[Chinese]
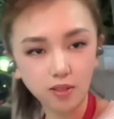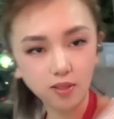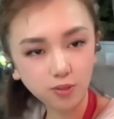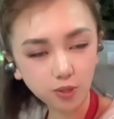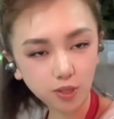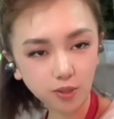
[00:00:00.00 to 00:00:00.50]

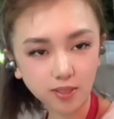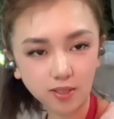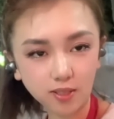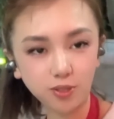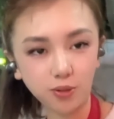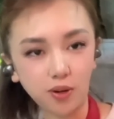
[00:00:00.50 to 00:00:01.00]
最后这
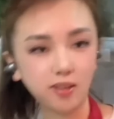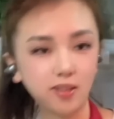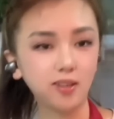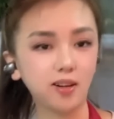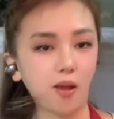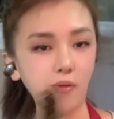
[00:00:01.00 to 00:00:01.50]
口酒
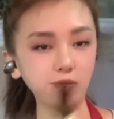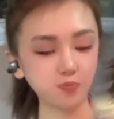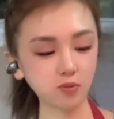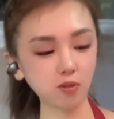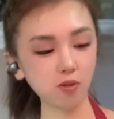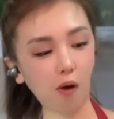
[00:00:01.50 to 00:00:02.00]
喝了，
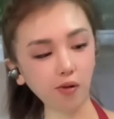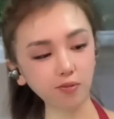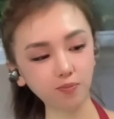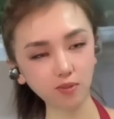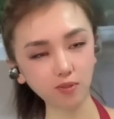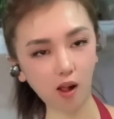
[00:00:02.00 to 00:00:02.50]

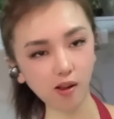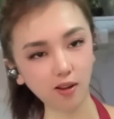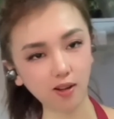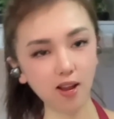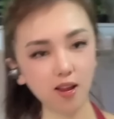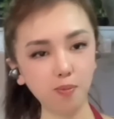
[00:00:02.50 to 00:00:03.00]

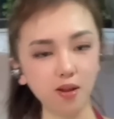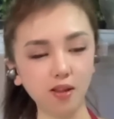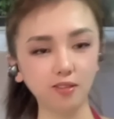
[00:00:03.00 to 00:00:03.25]
黑啤。